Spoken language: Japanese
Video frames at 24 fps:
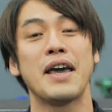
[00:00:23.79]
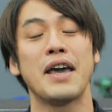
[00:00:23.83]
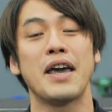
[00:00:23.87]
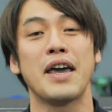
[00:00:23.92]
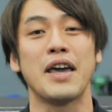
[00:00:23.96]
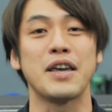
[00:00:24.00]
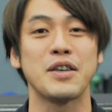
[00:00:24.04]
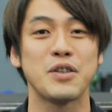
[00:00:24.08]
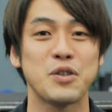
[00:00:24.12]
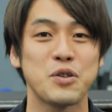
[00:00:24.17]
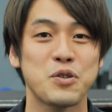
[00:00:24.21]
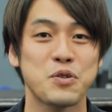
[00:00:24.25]

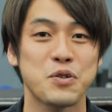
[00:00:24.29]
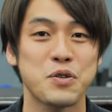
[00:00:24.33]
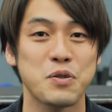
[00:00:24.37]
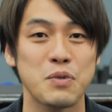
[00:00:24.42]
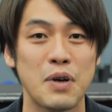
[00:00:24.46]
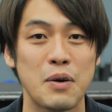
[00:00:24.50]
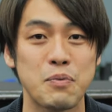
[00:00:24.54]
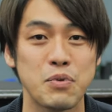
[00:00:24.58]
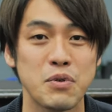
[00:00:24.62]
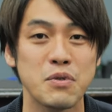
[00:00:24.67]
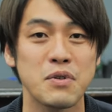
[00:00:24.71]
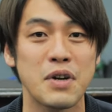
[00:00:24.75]
演
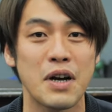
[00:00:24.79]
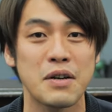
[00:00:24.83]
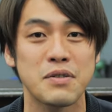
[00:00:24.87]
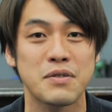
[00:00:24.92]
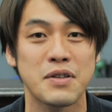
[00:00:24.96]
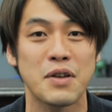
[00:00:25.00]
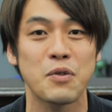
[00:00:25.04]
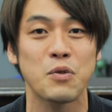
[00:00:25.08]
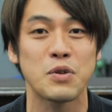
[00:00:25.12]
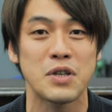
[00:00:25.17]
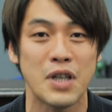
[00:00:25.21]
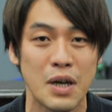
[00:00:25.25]
出は文学
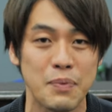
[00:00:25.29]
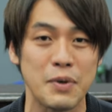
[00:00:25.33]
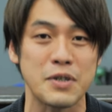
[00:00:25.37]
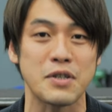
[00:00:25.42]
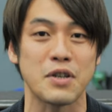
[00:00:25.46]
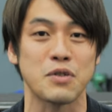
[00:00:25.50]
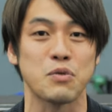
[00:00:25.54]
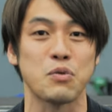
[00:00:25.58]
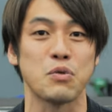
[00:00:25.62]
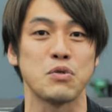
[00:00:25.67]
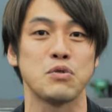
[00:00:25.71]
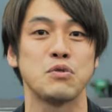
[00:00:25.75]
座の稲葉
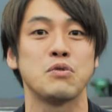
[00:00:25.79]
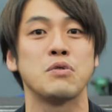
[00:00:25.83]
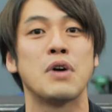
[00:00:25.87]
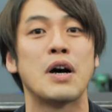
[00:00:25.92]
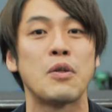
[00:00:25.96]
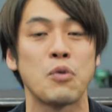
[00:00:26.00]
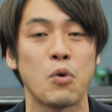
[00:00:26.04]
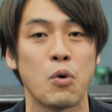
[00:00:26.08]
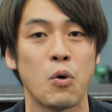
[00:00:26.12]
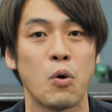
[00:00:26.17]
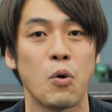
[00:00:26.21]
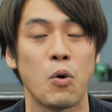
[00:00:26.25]
さんという、
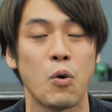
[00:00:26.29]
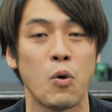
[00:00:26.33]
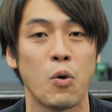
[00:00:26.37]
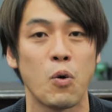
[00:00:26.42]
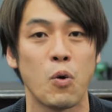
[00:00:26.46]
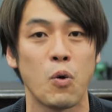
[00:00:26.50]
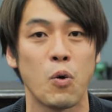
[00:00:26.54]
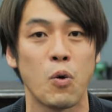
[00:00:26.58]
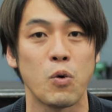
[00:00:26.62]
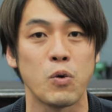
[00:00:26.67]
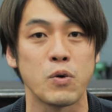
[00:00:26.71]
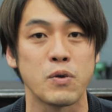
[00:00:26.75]
あ
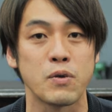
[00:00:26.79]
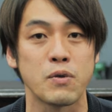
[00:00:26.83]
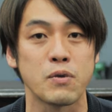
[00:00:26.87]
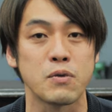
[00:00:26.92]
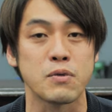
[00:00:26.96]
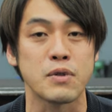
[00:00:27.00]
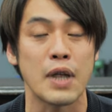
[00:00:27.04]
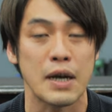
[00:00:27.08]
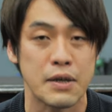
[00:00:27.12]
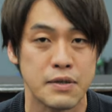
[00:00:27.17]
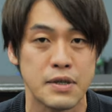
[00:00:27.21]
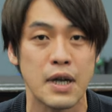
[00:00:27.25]

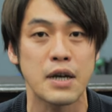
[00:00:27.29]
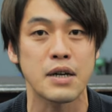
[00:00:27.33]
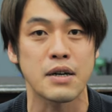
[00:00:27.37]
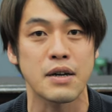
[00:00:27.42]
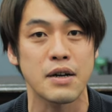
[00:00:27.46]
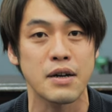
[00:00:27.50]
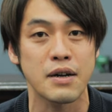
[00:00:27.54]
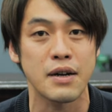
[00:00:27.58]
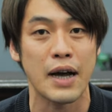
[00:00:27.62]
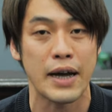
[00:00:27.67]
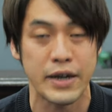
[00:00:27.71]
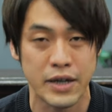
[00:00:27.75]
のー、たくさ
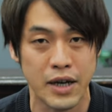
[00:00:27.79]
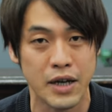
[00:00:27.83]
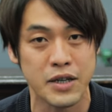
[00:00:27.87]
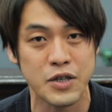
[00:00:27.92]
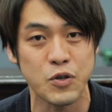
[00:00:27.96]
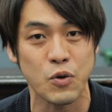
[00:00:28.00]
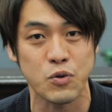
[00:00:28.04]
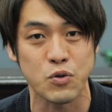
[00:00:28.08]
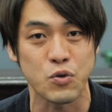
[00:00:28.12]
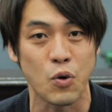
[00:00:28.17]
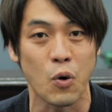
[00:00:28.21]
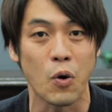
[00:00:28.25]
ん海外
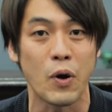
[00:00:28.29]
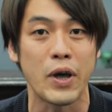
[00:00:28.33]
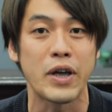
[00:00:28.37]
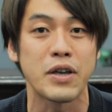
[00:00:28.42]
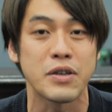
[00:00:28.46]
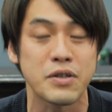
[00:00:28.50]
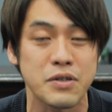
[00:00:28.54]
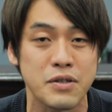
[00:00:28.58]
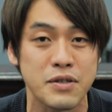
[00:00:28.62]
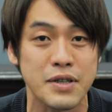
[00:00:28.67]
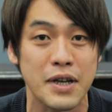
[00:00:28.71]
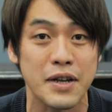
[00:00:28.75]
戯曲を
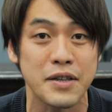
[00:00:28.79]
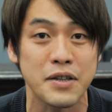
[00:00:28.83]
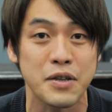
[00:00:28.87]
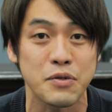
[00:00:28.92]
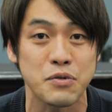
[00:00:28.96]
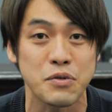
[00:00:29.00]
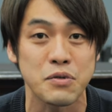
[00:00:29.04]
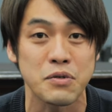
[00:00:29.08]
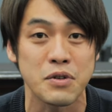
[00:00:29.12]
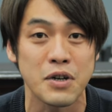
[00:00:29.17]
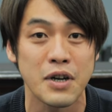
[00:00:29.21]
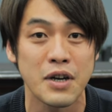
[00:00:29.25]
演出されて
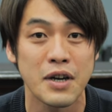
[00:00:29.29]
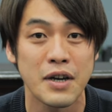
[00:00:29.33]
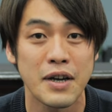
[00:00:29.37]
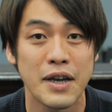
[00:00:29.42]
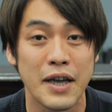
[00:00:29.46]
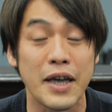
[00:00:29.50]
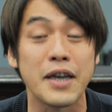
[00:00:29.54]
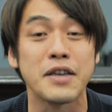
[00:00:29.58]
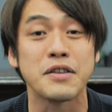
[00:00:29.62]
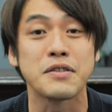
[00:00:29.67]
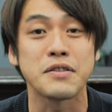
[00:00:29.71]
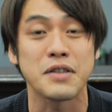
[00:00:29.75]
る
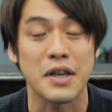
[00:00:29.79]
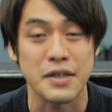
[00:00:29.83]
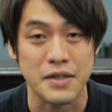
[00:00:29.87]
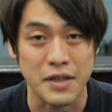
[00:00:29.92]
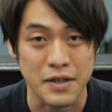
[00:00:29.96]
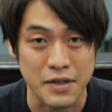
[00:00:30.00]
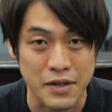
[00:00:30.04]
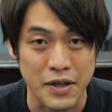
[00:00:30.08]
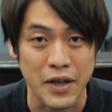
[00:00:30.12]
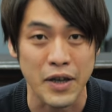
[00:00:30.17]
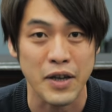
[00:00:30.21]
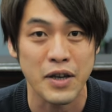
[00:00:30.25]
演出家
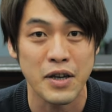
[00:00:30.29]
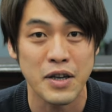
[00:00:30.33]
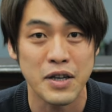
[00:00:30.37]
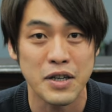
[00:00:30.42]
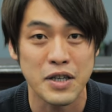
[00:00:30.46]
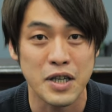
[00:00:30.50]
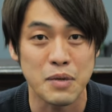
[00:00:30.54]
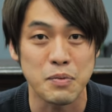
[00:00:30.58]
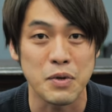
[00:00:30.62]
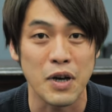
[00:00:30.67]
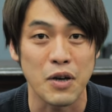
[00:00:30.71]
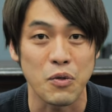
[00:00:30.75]
さんで
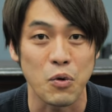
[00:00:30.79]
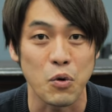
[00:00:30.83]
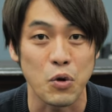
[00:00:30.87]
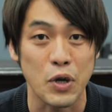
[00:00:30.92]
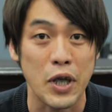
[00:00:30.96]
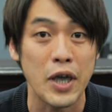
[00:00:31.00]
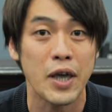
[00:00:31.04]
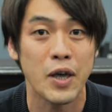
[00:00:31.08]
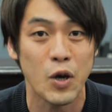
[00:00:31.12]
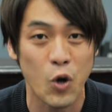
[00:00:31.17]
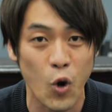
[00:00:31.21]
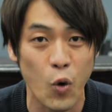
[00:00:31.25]
日々あの
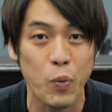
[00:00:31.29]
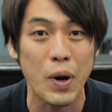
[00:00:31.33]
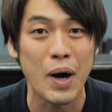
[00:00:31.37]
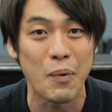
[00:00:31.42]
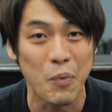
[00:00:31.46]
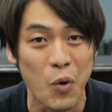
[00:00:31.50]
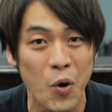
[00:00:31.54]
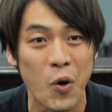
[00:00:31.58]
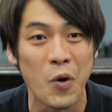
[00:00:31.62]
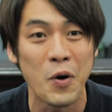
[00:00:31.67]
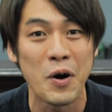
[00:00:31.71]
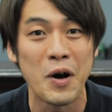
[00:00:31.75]
稽古場
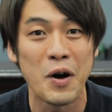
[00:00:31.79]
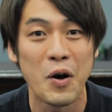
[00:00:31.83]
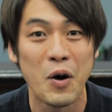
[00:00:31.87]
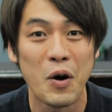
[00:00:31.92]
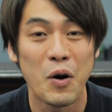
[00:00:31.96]
も